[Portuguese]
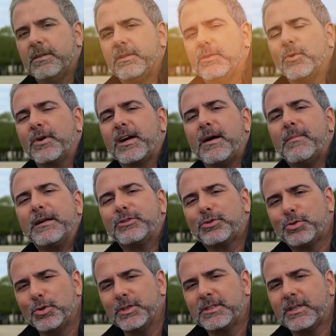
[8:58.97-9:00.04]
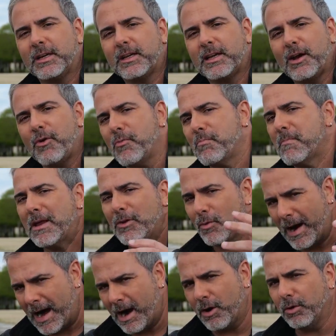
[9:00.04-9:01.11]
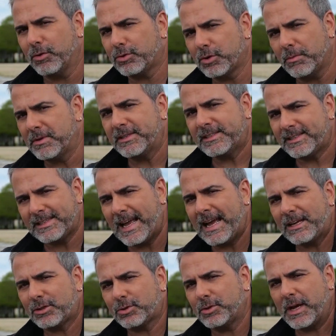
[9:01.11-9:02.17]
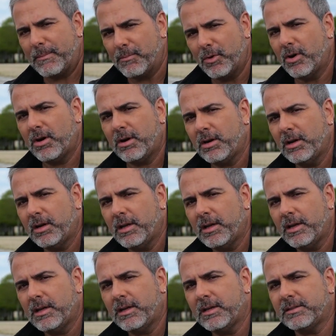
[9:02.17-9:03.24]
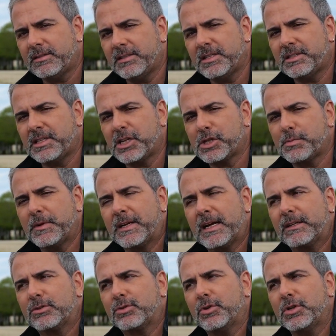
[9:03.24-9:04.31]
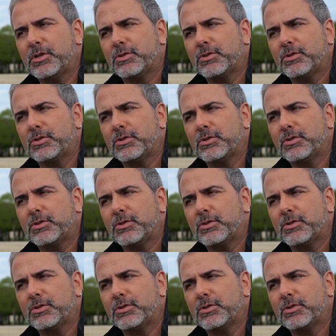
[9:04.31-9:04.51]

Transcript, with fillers: No Kama Sutra, que é um manual sobre sexo e amor, existem explicações